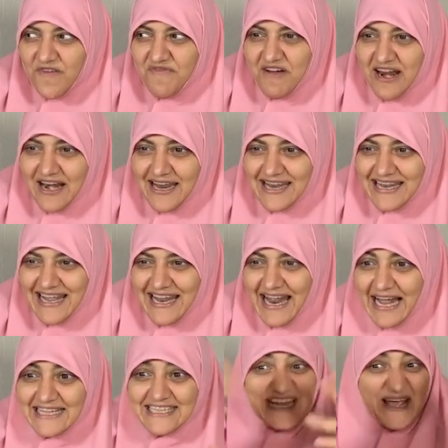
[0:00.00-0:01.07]
وفي فرق
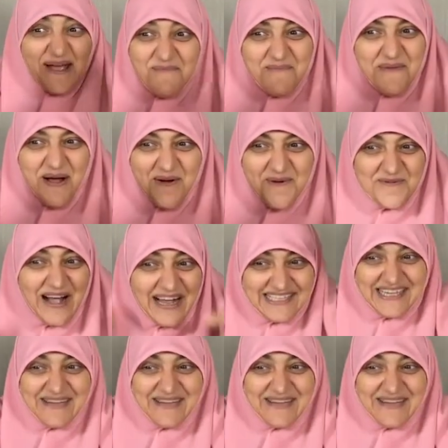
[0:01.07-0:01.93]
ان انا عندي همه